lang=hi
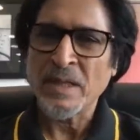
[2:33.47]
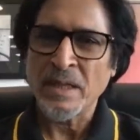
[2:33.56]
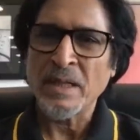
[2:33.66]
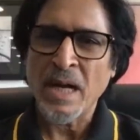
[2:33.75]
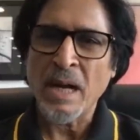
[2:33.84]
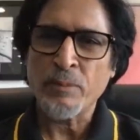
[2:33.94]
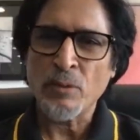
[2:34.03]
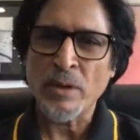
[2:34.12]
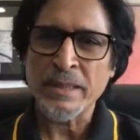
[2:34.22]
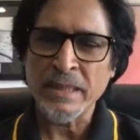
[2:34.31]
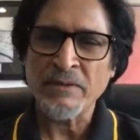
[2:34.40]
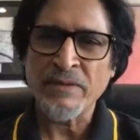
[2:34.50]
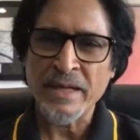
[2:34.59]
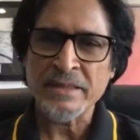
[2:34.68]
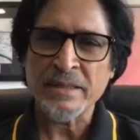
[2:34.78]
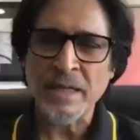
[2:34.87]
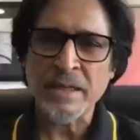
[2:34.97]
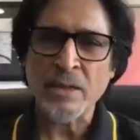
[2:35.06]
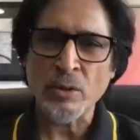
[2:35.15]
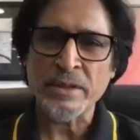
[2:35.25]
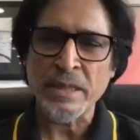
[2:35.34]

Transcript: आपको अगली दफा इस तरह का कोई